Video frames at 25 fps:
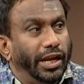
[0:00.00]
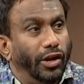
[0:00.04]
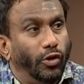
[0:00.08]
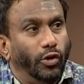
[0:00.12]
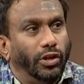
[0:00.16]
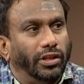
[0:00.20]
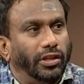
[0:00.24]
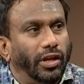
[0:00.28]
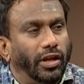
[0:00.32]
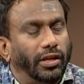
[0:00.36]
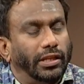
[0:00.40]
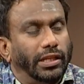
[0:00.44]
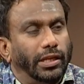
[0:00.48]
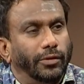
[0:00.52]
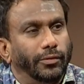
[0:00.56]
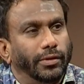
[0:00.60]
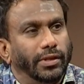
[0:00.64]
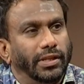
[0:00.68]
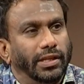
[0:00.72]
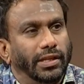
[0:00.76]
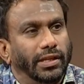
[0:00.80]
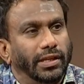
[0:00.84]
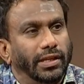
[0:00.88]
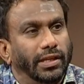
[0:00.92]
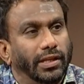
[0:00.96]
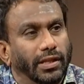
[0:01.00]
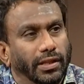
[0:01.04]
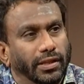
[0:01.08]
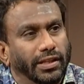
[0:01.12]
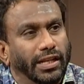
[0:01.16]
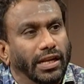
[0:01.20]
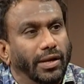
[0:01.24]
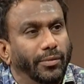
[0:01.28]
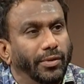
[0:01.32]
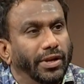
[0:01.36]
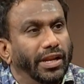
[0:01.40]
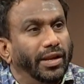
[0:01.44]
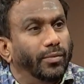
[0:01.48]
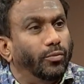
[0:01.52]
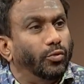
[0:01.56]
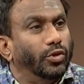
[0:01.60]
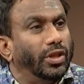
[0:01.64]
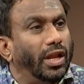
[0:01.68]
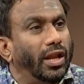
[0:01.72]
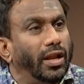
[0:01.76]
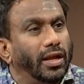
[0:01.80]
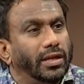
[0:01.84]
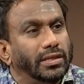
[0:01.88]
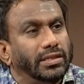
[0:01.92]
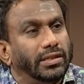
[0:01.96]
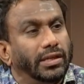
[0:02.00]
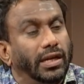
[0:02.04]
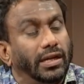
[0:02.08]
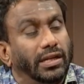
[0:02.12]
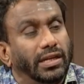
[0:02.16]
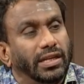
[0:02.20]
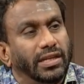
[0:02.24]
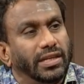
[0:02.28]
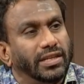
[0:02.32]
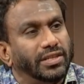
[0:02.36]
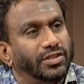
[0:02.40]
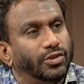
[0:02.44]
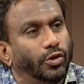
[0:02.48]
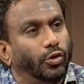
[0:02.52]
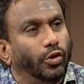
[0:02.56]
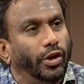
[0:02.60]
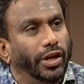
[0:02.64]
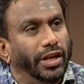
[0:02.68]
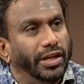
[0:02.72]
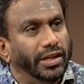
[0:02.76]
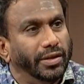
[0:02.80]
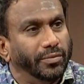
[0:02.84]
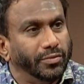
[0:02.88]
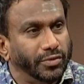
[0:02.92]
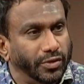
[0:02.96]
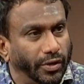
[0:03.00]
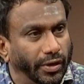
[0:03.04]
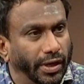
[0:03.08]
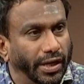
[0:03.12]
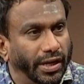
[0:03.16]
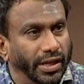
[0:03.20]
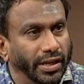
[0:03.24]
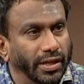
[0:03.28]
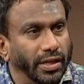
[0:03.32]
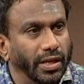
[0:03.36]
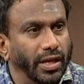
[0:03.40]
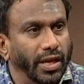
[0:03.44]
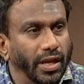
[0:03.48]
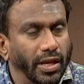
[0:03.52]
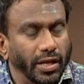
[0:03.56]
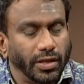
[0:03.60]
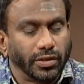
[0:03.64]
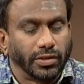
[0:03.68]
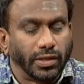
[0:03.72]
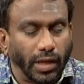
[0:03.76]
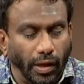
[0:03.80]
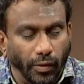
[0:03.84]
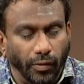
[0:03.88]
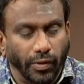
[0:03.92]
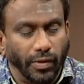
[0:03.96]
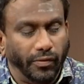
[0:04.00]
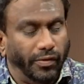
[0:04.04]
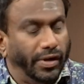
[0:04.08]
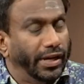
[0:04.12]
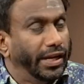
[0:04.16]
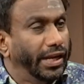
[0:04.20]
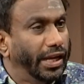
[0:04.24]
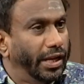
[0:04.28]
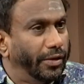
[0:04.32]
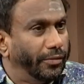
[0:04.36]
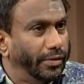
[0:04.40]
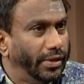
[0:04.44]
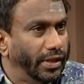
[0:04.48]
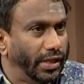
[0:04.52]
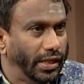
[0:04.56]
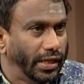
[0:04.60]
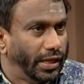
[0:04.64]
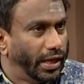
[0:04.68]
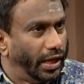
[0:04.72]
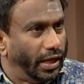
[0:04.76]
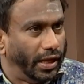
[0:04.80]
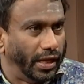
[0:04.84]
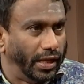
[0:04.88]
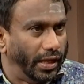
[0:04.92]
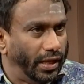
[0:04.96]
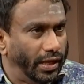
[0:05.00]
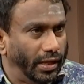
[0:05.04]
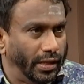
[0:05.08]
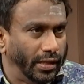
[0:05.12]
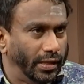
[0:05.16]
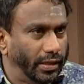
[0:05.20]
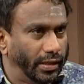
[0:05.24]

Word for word: என்னோட தாத்தா வந்து தினமணியில் முதல் ஆசிரியர் டி எஸ் சொக்கலிங்கம் சொல்லிட்டு ஸோ அவர் வழியில் வந்து நான்